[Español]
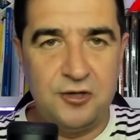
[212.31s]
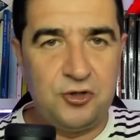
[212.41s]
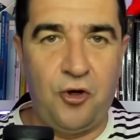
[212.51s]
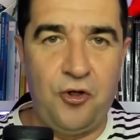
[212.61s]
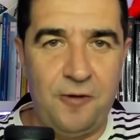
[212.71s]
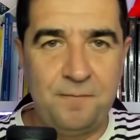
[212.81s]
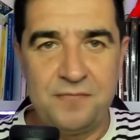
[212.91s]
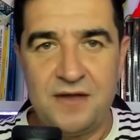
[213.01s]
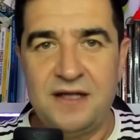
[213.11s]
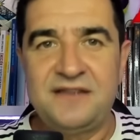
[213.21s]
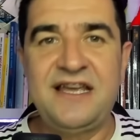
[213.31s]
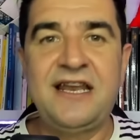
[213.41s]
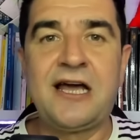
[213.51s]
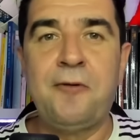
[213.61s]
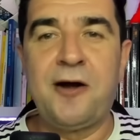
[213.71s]
Todo
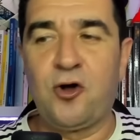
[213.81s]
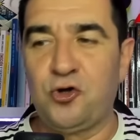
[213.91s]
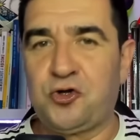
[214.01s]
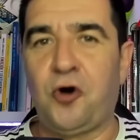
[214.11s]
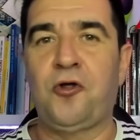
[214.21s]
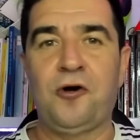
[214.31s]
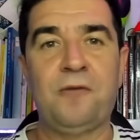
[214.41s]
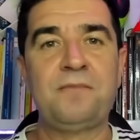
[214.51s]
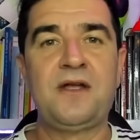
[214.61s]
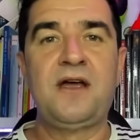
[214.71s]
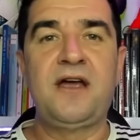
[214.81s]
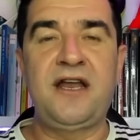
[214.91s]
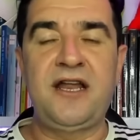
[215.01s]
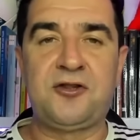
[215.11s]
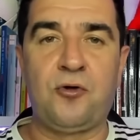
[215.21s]
tiene que ver con todo
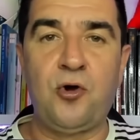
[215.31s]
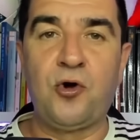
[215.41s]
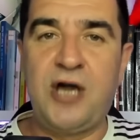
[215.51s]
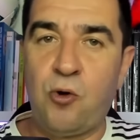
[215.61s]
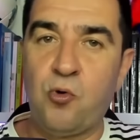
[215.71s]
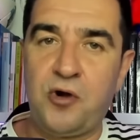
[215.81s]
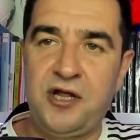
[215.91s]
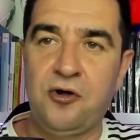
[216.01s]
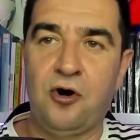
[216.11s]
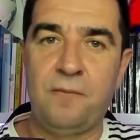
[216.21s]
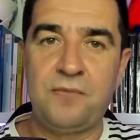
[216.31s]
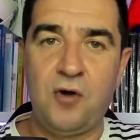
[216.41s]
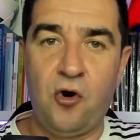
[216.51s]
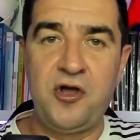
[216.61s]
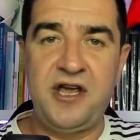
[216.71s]
en esto de lo que ha ocurrido
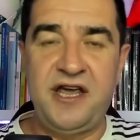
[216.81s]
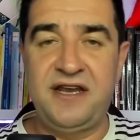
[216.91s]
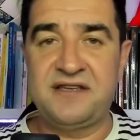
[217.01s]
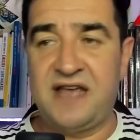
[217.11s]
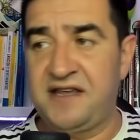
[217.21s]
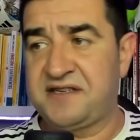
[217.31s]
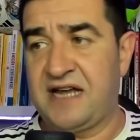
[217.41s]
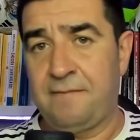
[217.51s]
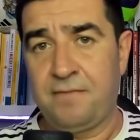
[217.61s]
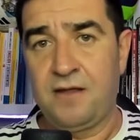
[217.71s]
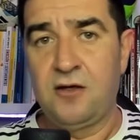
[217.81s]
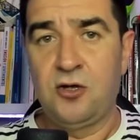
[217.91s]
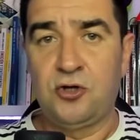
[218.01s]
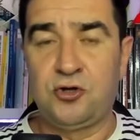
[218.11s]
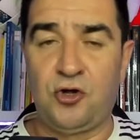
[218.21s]
hoy en Ezeiza,
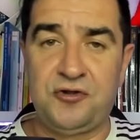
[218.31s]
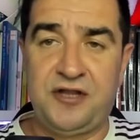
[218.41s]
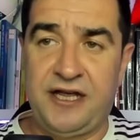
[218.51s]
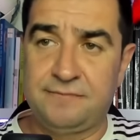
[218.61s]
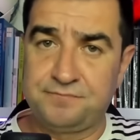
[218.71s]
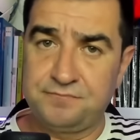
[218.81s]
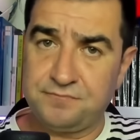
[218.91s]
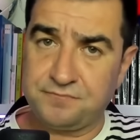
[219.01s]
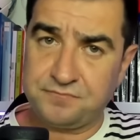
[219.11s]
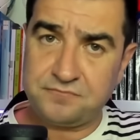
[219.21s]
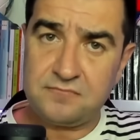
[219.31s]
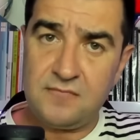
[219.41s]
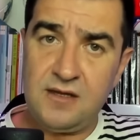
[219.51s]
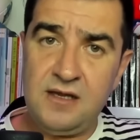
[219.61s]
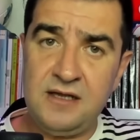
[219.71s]
donde
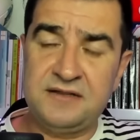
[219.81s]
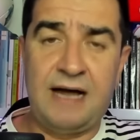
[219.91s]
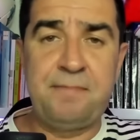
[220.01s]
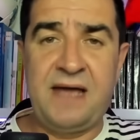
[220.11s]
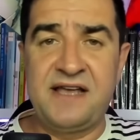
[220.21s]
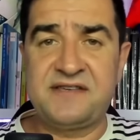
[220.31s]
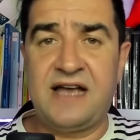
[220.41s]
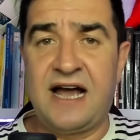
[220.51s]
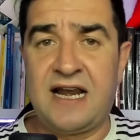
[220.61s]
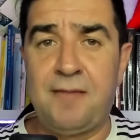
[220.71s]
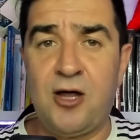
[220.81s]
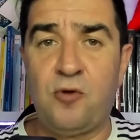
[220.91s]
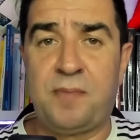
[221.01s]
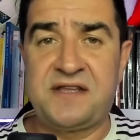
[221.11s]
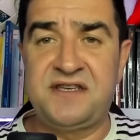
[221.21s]
Tapia es
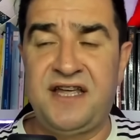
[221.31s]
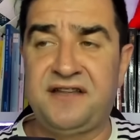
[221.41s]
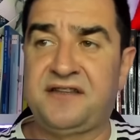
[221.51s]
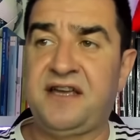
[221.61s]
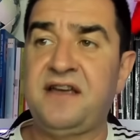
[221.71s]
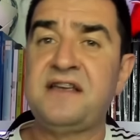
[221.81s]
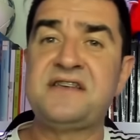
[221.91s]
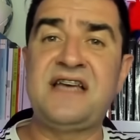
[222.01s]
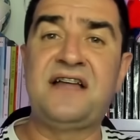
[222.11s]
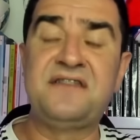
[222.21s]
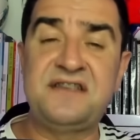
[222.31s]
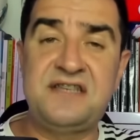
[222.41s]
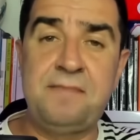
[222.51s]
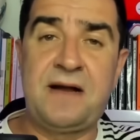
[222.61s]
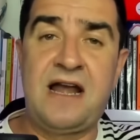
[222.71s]
aclamado presidente, se
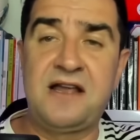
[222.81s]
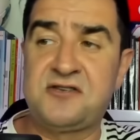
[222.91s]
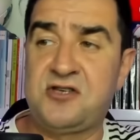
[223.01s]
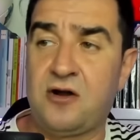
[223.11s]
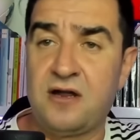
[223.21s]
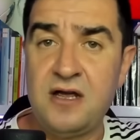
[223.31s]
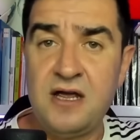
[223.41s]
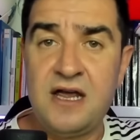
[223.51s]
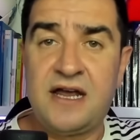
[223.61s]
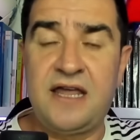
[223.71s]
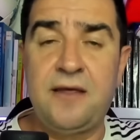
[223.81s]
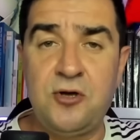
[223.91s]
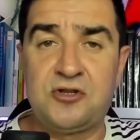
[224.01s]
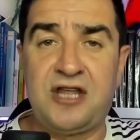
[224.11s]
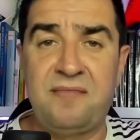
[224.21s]
anticipa la elección que
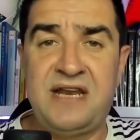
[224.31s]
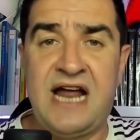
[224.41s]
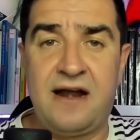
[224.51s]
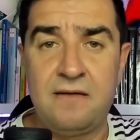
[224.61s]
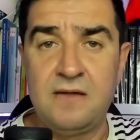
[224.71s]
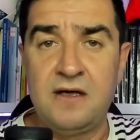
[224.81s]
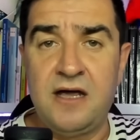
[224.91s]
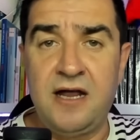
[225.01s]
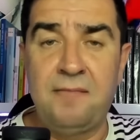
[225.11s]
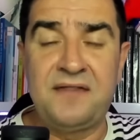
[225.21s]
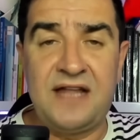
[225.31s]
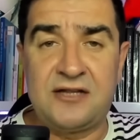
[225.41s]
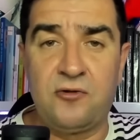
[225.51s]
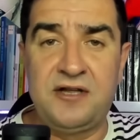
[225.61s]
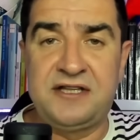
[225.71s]
debió terminar el
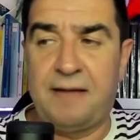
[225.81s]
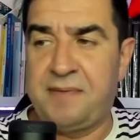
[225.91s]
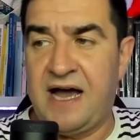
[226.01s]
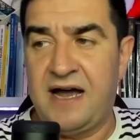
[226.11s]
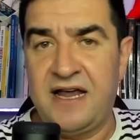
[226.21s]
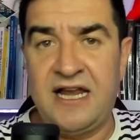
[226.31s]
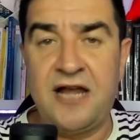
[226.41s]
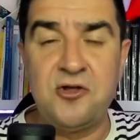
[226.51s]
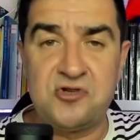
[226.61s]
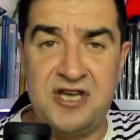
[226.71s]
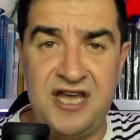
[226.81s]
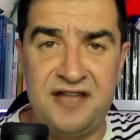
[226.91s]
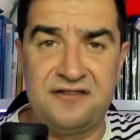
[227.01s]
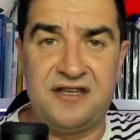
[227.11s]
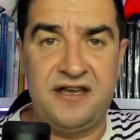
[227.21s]
mandato de Tapia el año
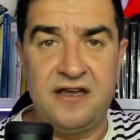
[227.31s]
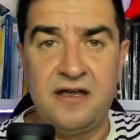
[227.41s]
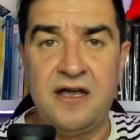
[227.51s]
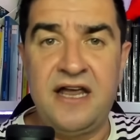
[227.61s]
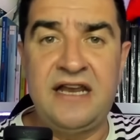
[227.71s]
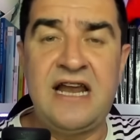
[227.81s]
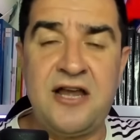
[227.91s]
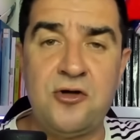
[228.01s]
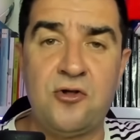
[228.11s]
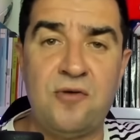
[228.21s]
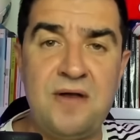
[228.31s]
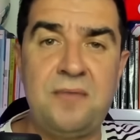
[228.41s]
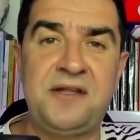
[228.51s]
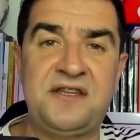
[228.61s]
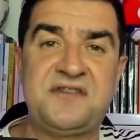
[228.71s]
siguiente, en el año
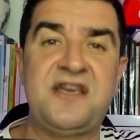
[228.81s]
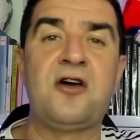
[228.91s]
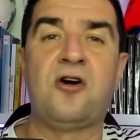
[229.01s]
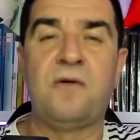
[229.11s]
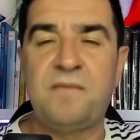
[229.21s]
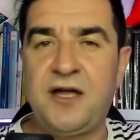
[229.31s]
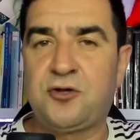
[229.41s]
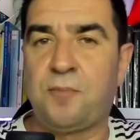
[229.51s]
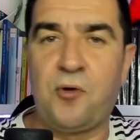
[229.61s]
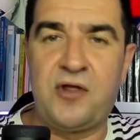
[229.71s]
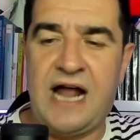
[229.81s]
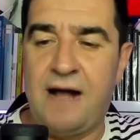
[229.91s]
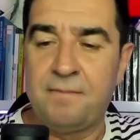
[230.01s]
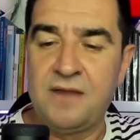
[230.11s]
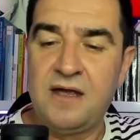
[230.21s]
2025. Esto
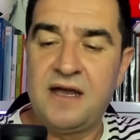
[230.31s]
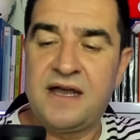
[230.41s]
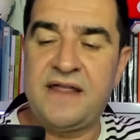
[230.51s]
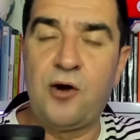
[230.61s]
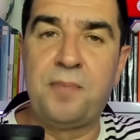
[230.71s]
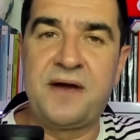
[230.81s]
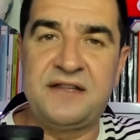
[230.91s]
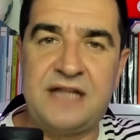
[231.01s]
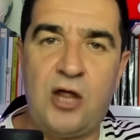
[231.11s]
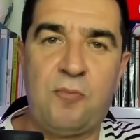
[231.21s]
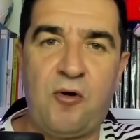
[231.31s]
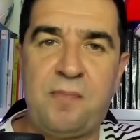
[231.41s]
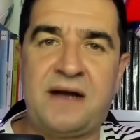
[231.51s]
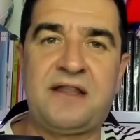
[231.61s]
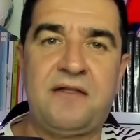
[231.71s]
podrá quedar objetado por
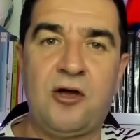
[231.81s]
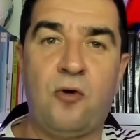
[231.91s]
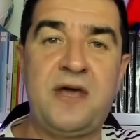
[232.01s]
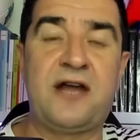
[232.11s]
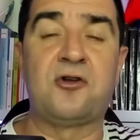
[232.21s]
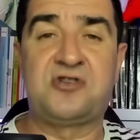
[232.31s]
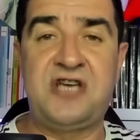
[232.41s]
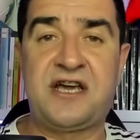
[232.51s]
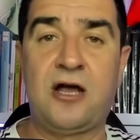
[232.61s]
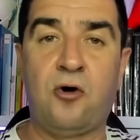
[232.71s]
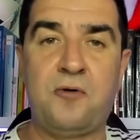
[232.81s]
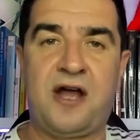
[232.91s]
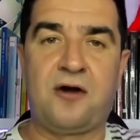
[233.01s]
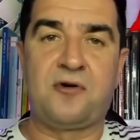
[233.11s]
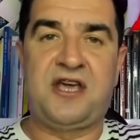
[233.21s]
parte del gobierno si es que el
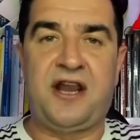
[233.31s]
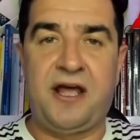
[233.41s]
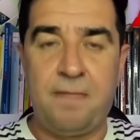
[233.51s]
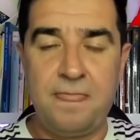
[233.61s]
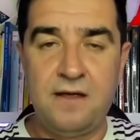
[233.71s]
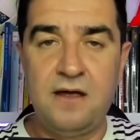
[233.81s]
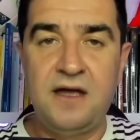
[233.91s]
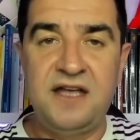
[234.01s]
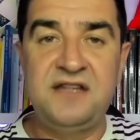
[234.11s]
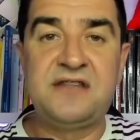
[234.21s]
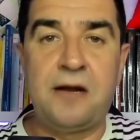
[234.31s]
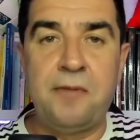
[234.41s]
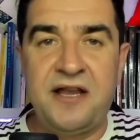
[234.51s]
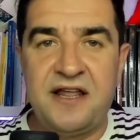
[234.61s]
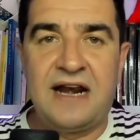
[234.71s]
gobierno quiere
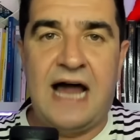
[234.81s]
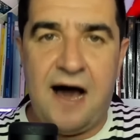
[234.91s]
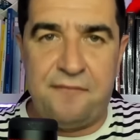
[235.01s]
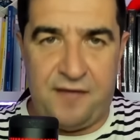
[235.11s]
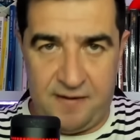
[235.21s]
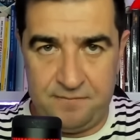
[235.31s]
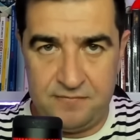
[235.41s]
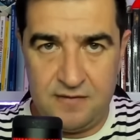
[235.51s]
intervenir la AFA.